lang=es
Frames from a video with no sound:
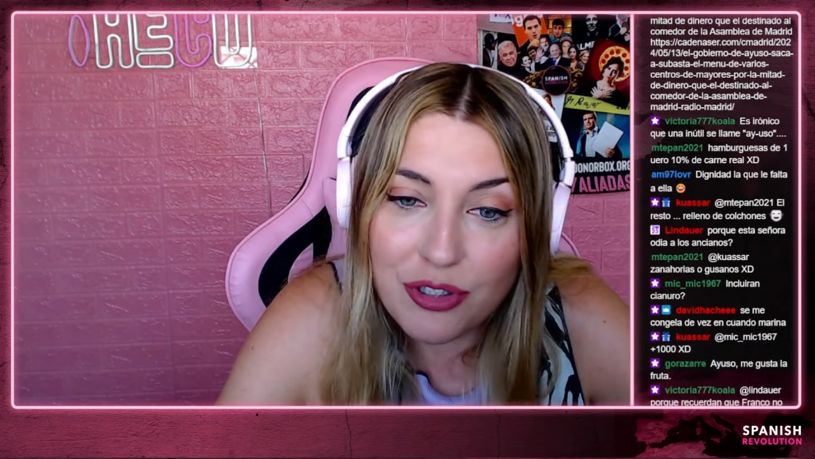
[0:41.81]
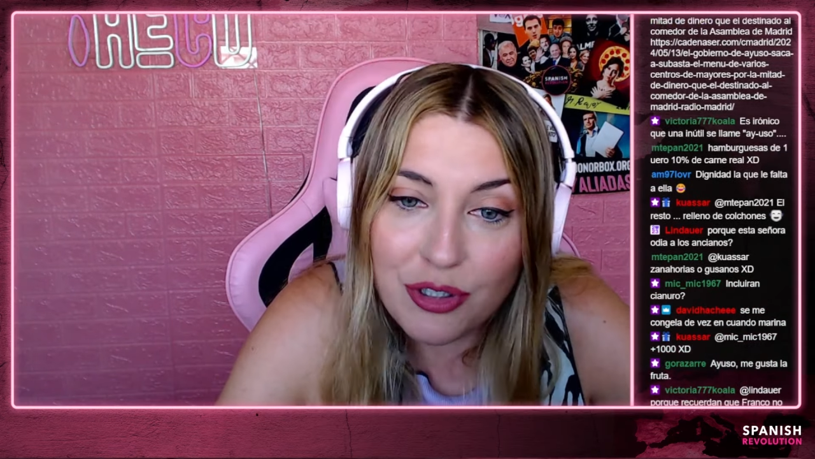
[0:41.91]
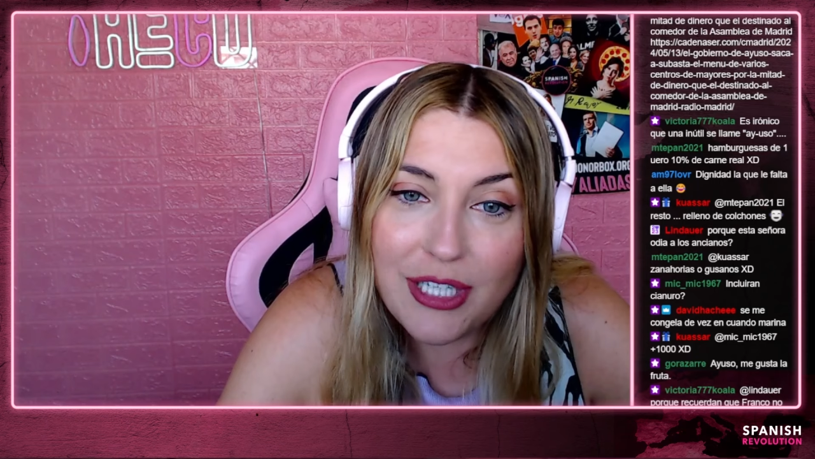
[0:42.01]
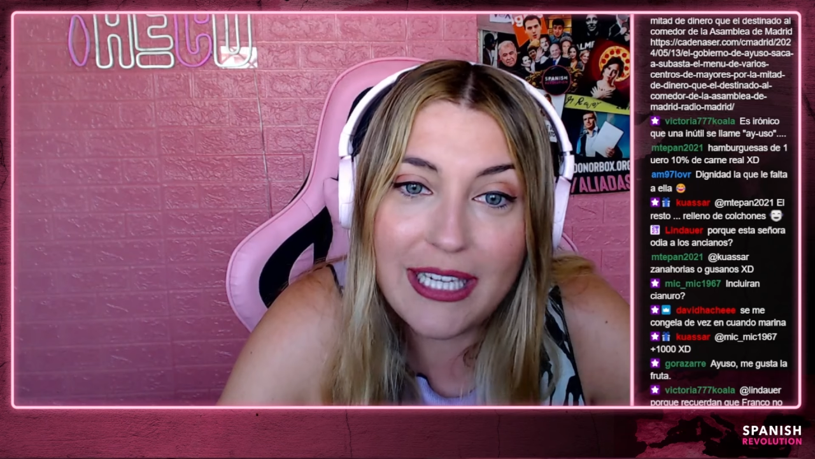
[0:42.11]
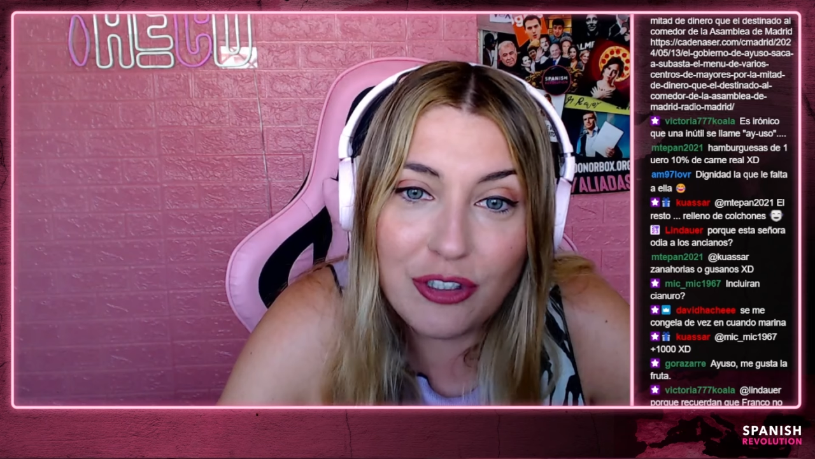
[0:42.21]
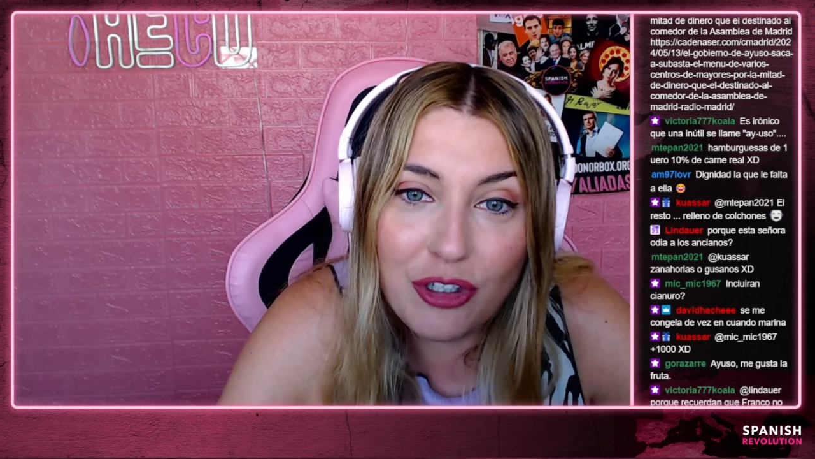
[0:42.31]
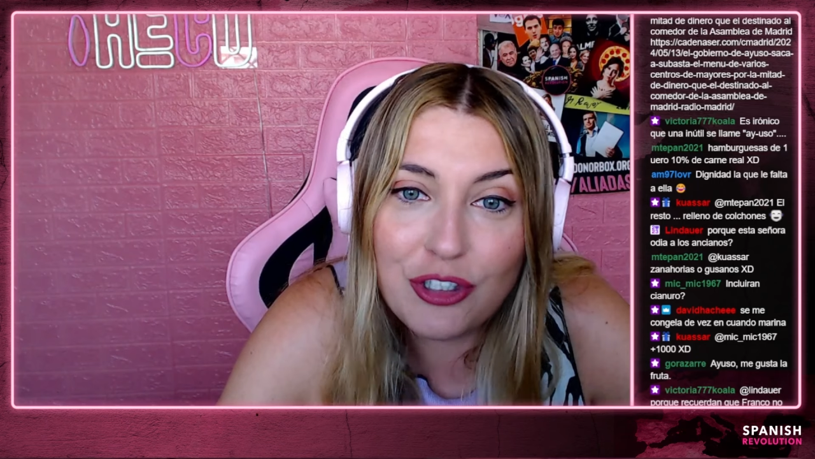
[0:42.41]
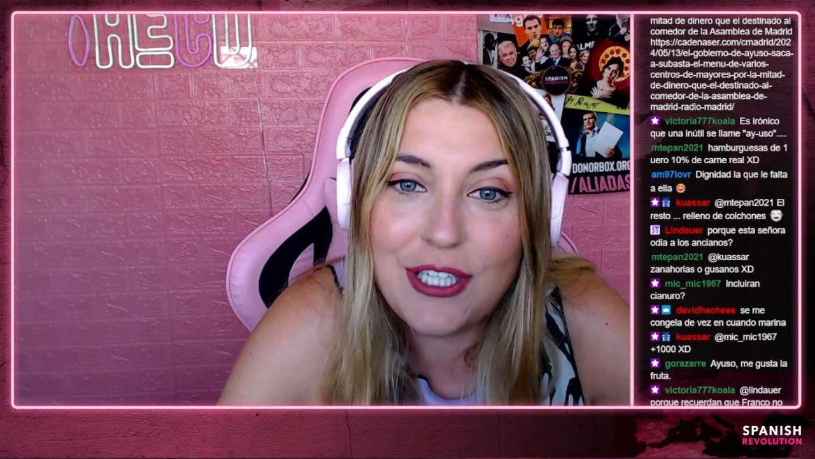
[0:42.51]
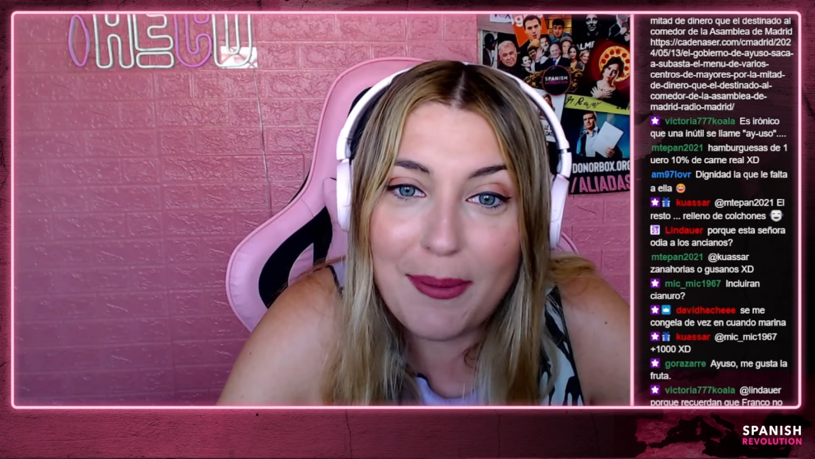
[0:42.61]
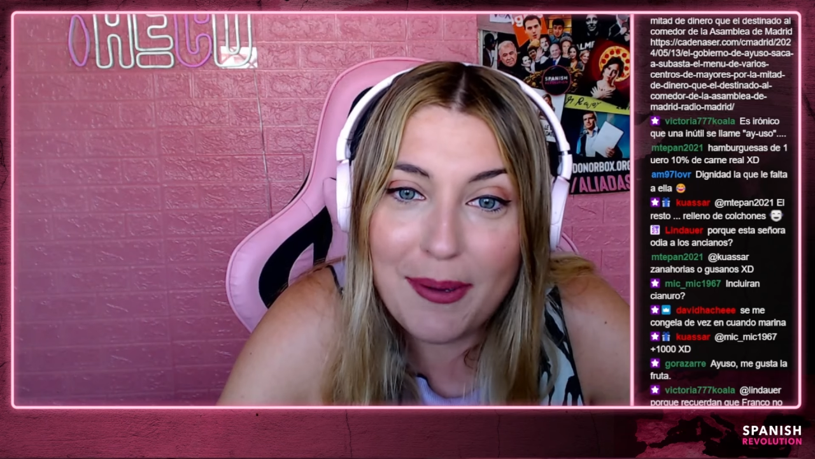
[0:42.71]
Oye, no lo
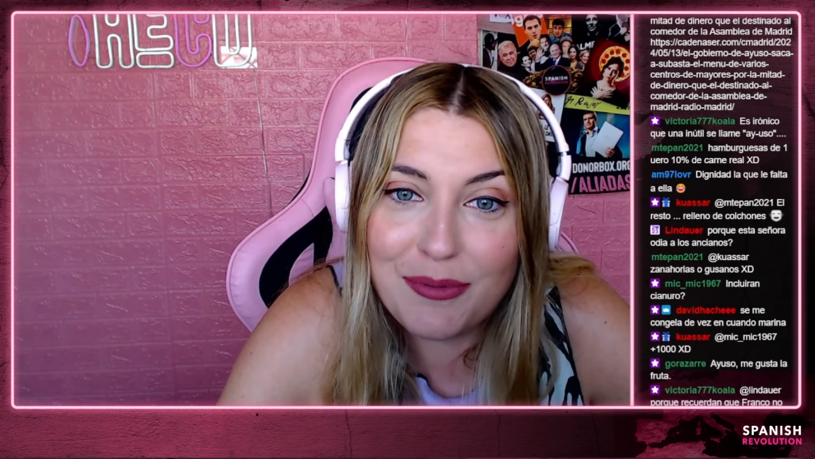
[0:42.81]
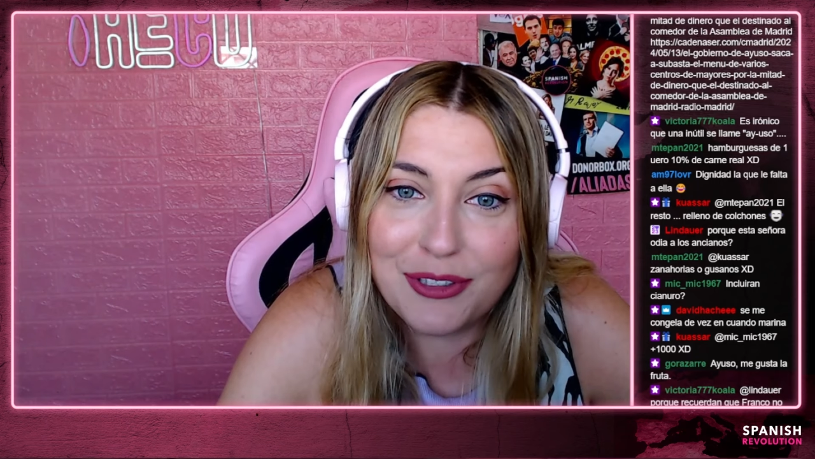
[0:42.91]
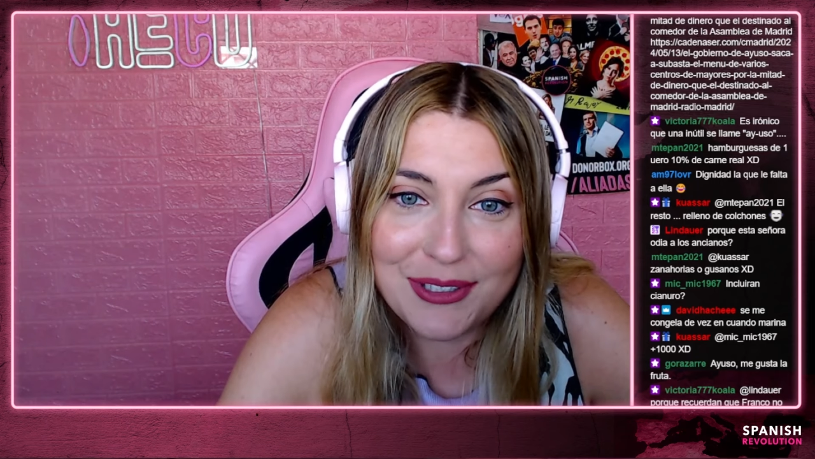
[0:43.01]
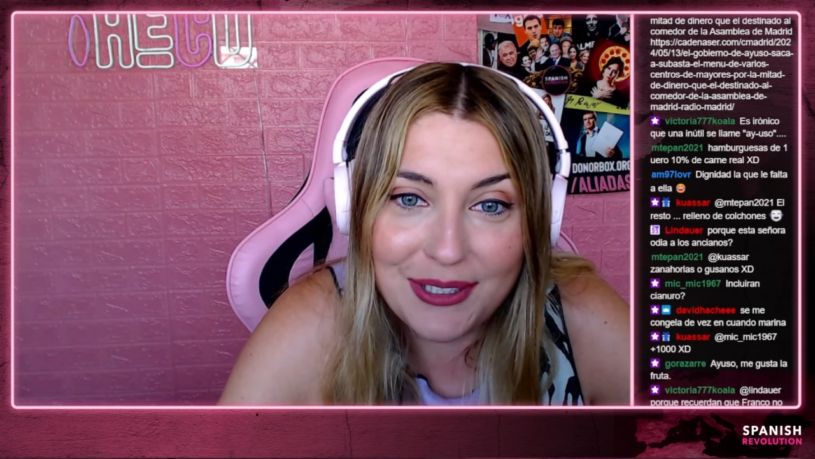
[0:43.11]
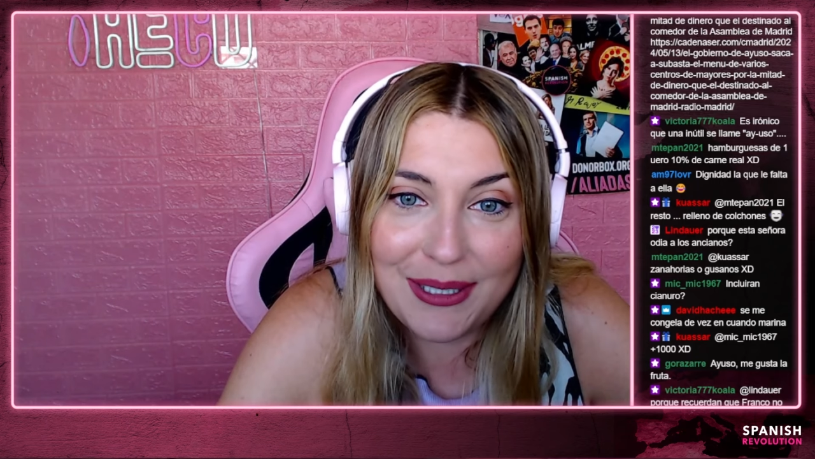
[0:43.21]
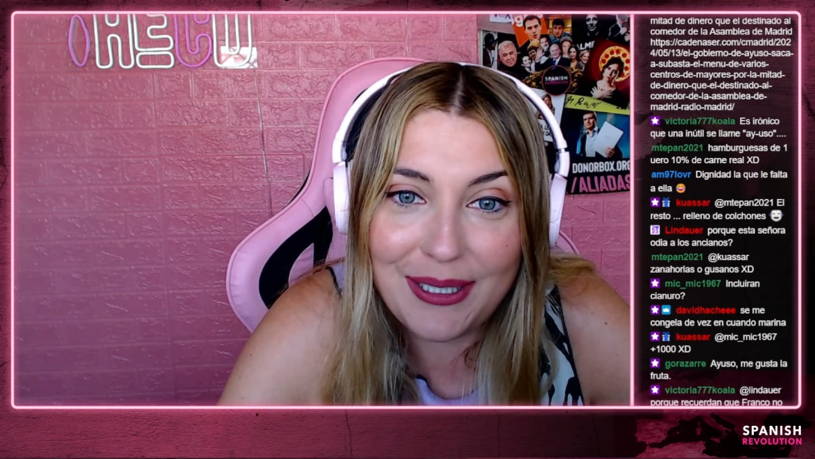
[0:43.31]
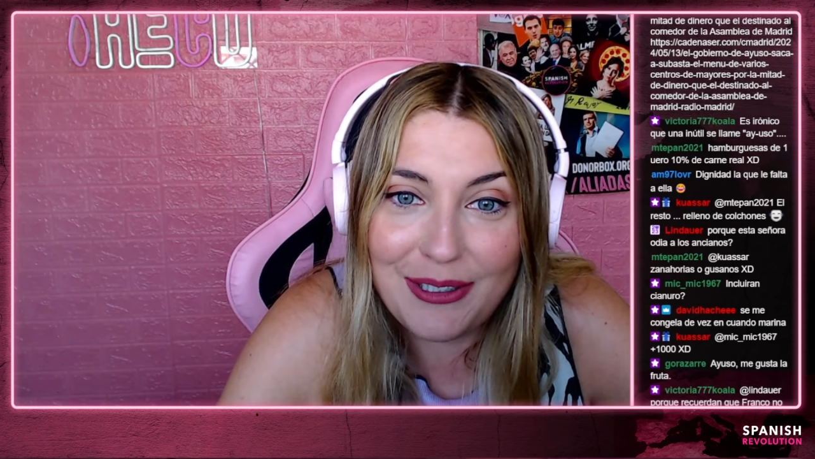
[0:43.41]
sabemos, eh,